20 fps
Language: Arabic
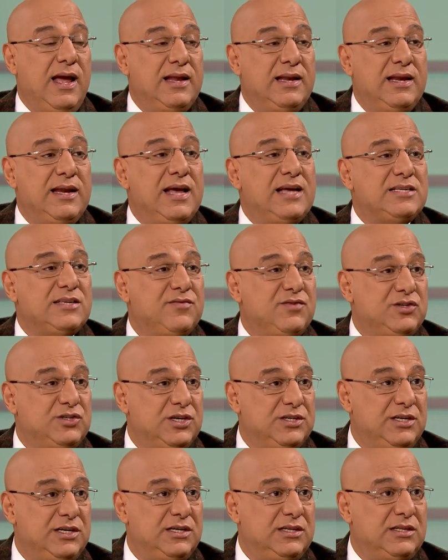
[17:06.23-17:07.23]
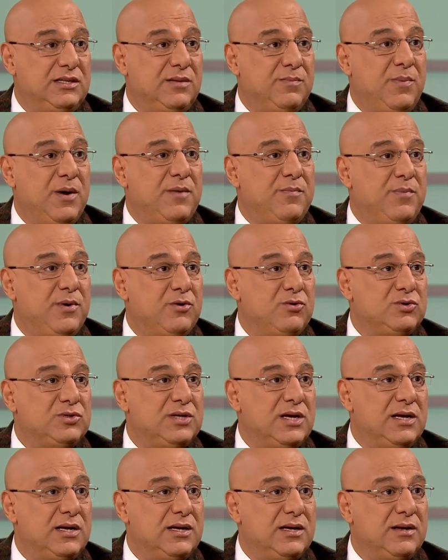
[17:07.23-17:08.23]
للاسف الشديد
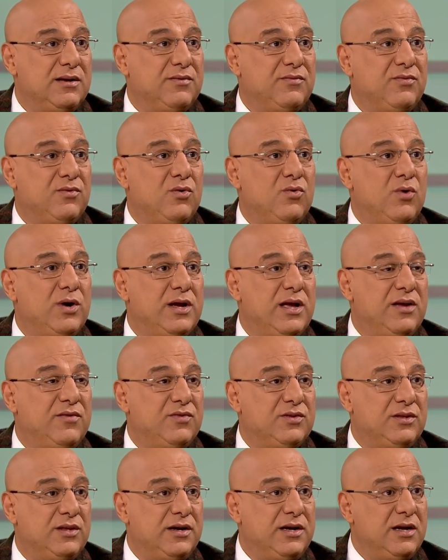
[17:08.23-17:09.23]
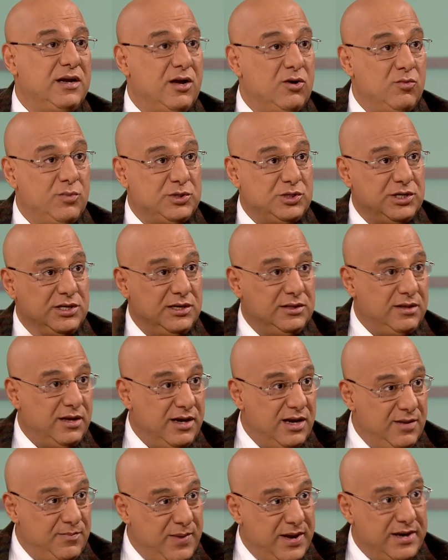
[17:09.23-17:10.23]
بارباروسا فهو جاي في الطريق كانوا ماشيين
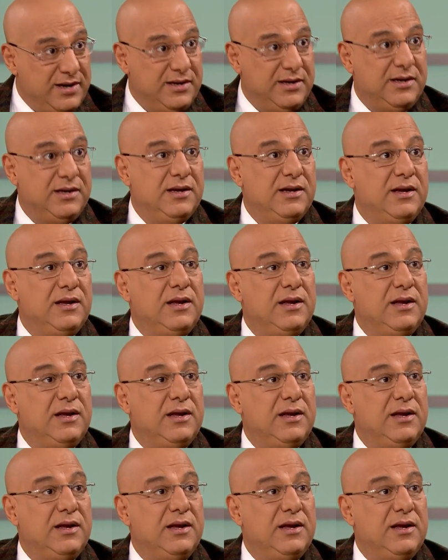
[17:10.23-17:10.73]
الطريق البري